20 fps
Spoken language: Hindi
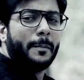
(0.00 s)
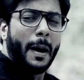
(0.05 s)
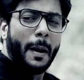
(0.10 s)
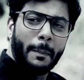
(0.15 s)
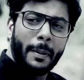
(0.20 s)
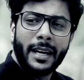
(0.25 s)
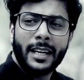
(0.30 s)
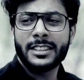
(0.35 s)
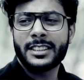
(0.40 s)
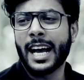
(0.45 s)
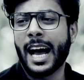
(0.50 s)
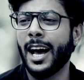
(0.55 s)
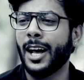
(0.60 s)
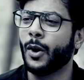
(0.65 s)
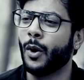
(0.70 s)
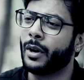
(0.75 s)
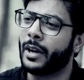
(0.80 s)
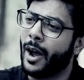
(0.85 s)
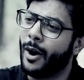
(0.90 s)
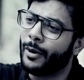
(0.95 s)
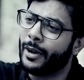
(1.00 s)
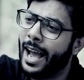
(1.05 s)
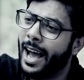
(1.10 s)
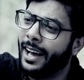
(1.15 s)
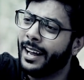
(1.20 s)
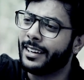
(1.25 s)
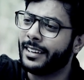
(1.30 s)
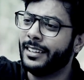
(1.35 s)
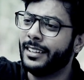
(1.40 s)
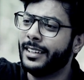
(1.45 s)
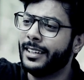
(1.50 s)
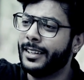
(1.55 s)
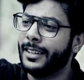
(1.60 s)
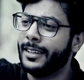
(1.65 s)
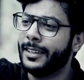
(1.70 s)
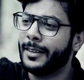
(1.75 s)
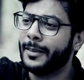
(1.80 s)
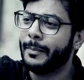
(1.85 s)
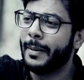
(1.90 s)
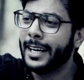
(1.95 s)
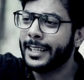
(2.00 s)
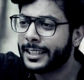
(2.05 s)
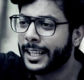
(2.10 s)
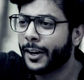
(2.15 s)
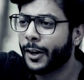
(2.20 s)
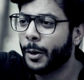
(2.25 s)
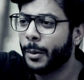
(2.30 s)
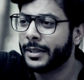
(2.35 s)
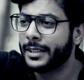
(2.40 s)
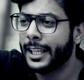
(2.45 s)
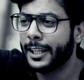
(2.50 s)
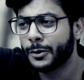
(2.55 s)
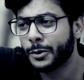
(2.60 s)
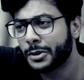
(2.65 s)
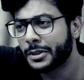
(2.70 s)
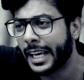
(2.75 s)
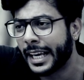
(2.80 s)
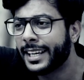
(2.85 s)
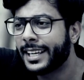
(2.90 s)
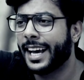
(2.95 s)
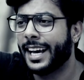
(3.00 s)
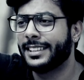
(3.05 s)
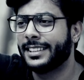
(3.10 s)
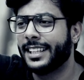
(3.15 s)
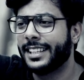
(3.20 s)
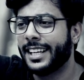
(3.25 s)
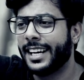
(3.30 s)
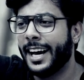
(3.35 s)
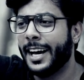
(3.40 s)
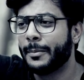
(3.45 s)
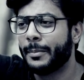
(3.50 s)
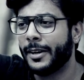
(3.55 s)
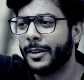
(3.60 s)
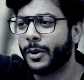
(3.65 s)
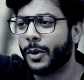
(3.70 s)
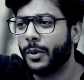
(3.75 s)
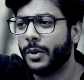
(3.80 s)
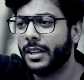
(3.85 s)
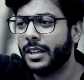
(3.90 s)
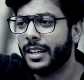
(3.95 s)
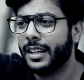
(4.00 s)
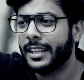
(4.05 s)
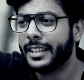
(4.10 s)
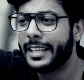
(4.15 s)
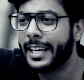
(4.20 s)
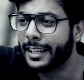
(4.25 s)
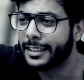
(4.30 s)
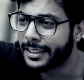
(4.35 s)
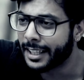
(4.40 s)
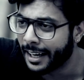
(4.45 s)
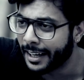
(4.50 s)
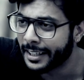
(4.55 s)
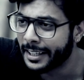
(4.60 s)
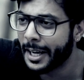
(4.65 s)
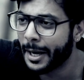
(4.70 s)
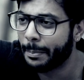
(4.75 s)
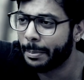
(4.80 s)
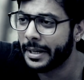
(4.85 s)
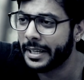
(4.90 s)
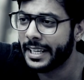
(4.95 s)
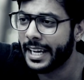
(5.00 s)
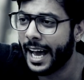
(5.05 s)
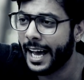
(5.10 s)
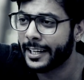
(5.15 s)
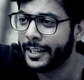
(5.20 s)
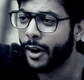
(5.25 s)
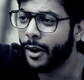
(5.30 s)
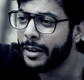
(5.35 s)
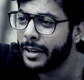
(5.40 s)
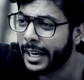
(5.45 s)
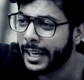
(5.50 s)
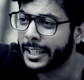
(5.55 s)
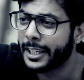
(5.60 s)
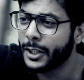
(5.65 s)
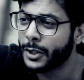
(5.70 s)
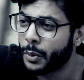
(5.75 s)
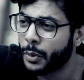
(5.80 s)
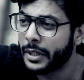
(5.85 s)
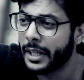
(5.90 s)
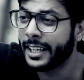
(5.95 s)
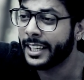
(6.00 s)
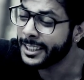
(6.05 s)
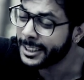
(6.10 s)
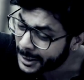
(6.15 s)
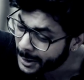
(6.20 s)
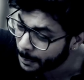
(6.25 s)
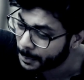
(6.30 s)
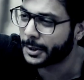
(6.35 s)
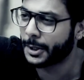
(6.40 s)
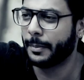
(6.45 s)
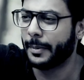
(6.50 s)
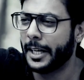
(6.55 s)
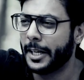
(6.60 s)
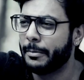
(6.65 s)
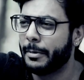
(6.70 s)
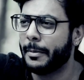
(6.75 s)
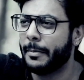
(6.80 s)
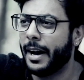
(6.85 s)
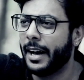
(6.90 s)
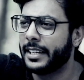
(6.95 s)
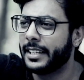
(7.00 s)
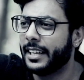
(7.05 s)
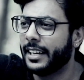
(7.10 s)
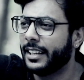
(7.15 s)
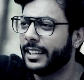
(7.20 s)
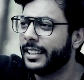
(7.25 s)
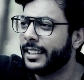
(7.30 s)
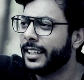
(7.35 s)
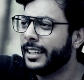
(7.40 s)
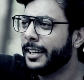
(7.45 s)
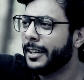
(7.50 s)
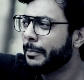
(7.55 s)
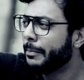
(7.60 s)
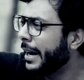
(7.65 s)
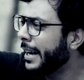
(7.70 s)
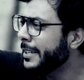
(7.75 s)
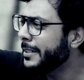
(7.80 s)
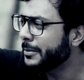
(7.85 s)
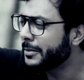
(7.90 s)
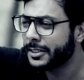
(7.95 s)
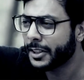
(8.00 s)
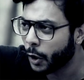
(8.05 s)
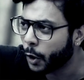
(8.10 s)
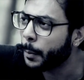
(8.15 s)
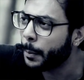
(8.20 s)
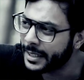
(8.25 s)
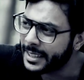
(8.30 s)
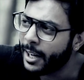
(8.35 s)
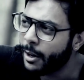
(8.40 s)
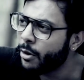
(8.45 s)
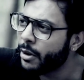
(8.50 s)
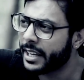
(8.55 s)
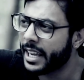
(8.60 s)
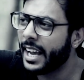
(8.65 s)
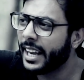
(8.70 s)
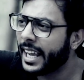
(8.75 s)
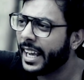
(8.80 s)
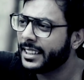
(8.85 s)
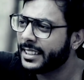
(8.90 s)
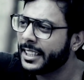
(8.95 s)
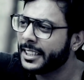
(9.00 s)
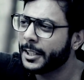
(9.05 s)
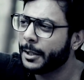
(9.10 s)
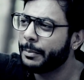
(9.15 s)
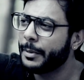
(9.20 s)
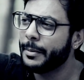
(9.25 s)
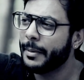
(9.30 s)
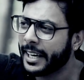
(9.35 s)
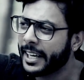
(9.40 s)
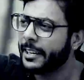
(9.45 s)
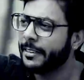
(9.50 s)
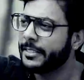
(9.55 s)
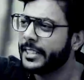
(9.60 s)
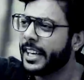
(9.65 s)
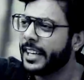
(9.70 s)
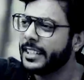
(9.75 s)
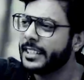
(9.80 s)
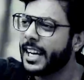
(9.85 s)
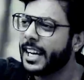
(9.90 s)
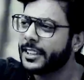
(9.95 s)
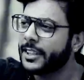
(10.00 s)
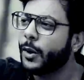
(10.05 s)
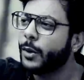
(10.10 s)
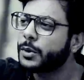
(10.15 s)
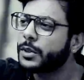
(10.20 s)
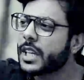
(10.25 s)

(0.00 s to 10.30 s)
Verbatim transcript: मैं परेशान हो गया हूँ यार भाई तेरे को बता तू सही कहता था यार बिल्कुल कि अतरंगी अपनी यारी और लड़की दुनिया की सबसे बड़ी बीमारी है भाई तेरे को पता है वो क्या कहती है जब भी मैं गिफ्ट देने जाता हूँ